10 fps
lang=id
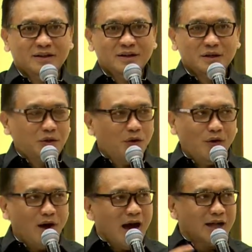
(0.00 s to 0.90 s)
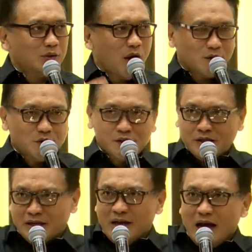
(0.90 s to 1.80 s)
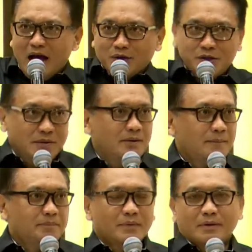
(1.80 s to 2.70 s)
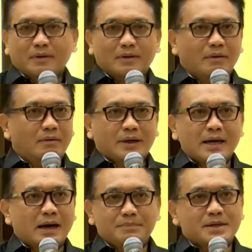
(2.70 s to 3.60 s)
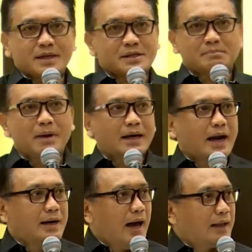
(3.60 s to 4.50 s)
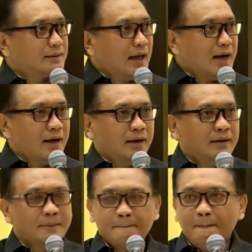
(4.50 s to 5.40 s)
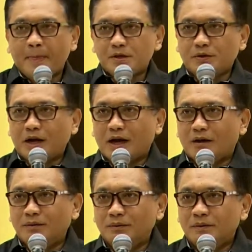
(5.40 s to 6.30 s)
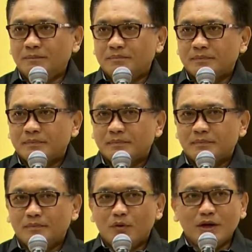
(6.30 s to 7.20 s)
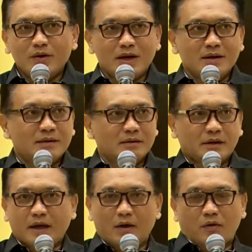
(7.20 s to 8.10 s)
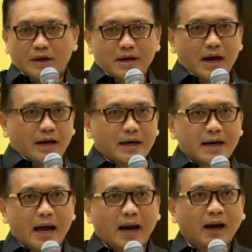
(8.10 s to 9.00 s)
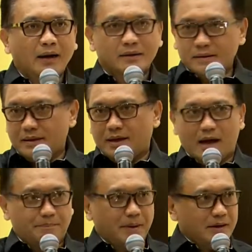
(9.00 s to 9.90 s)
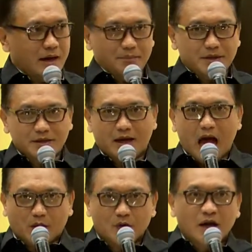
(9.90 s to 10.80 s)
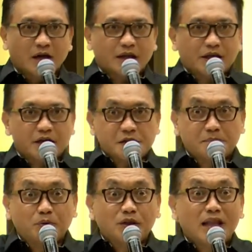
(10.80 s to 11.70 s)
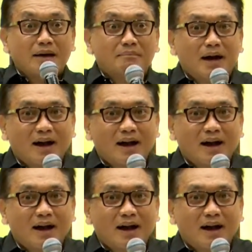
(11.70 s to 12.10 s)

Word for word: Doa itu harus, harus. Orang nggak bisa sembarang datang. Saudaraku, mungkin orang orang nggak kenal apa nggak bisa harus ketika sebut nama